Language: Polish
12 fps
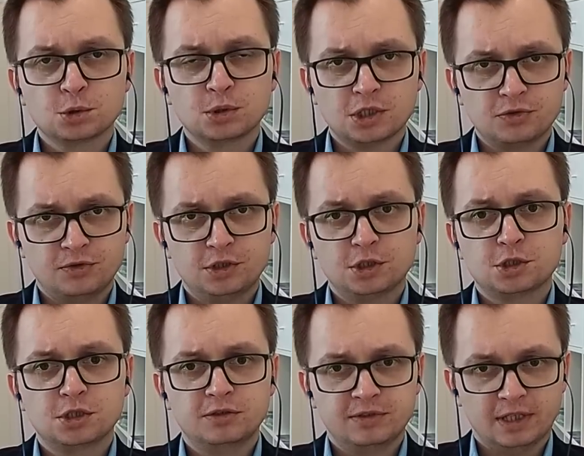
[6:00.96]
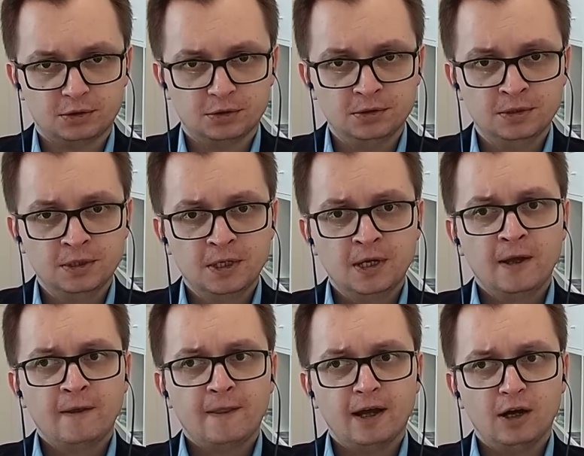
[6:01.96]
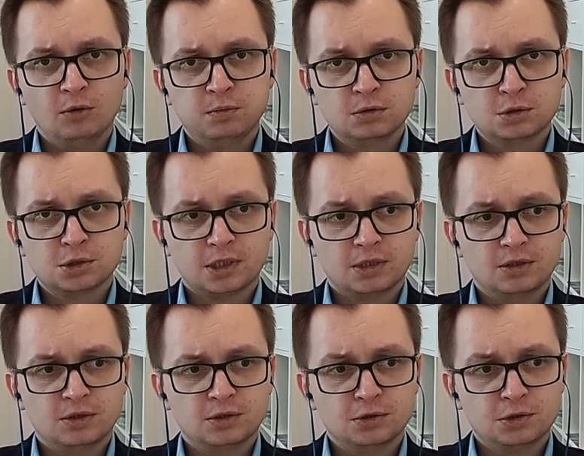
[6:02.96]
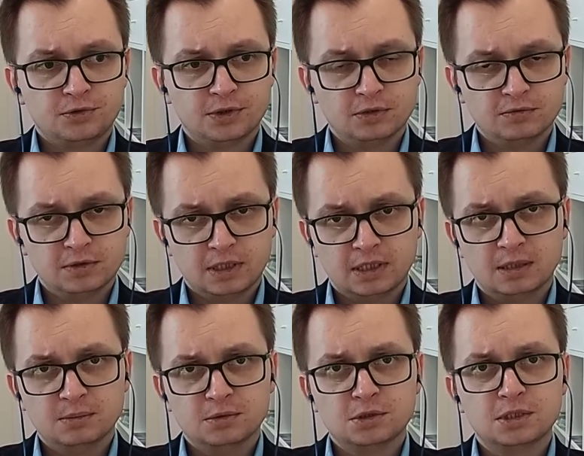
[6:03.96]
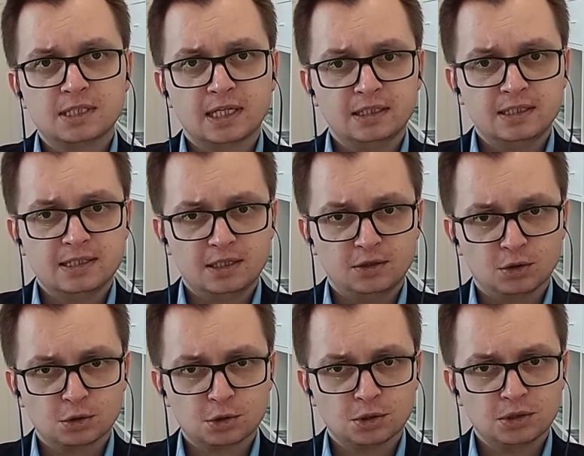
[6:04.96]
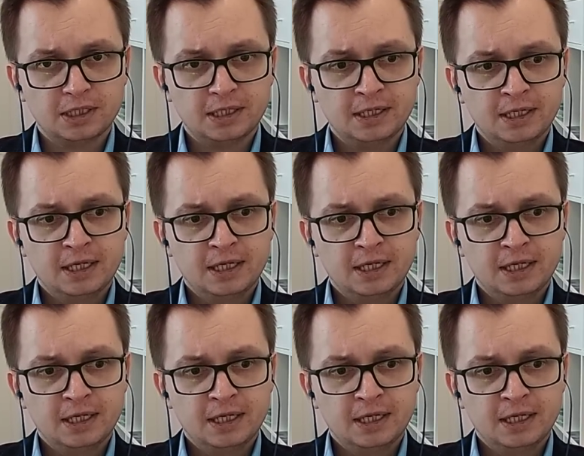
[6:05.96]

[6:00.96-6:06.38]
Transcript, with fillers: na świecie, czyli w NATO, a oprócz tego światowy hegemon, czyli Stany Zjednoczone,